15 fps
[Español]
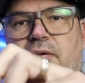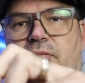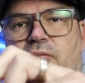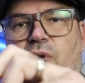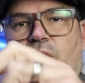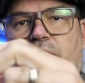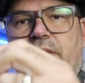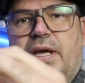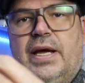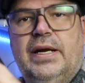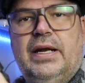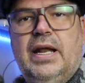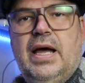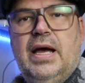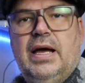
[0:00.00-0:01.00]

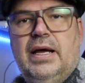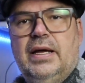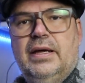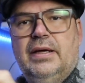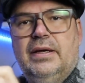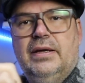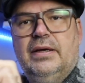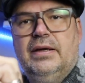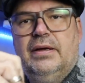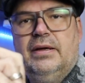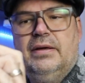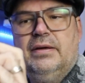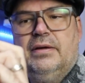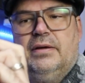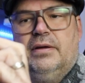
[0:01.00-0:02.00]
voltear la,
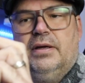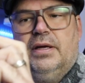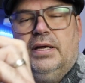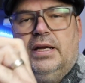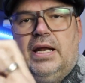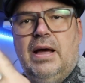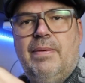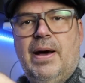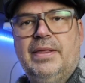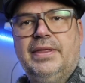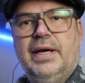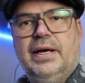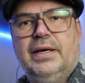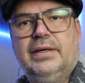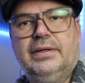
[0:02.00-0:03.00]
la
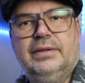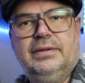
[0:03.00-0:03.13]
banda.